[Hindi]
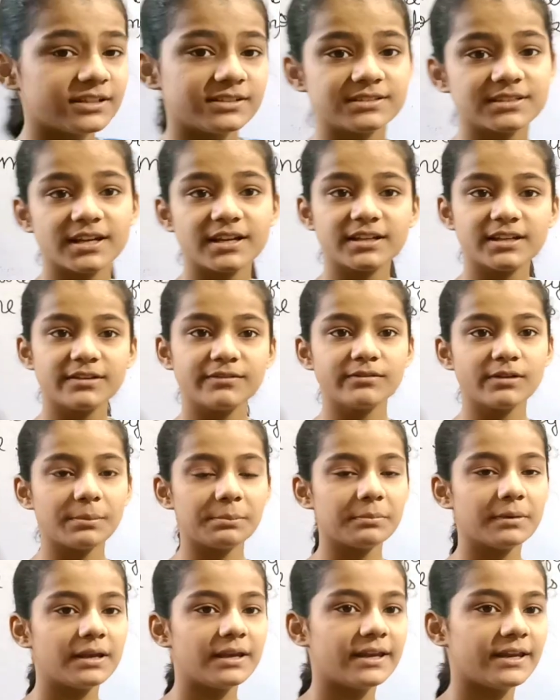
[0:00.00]
कंजिकेटिव
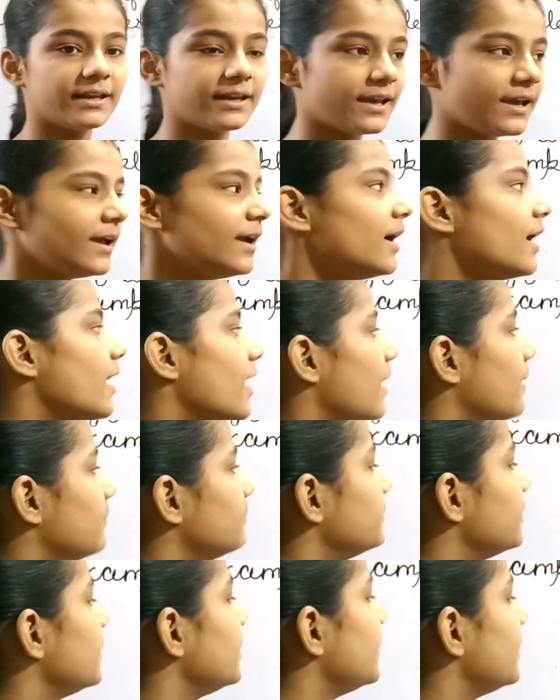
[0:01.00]
नंबर लेने
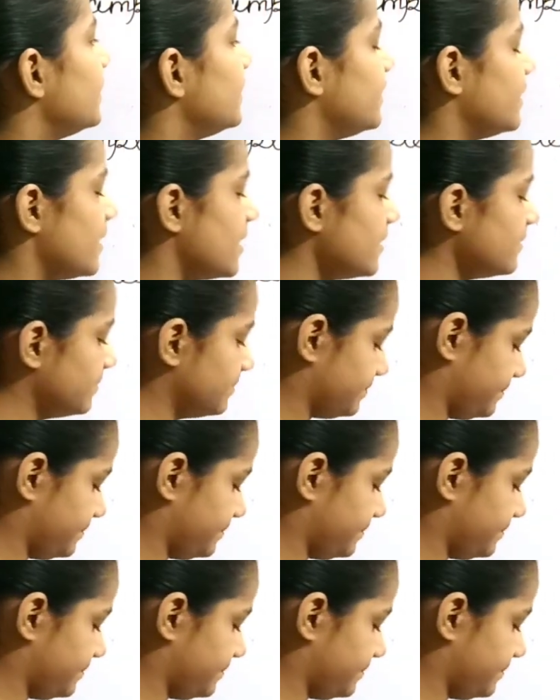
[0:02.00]
हमने ले लिया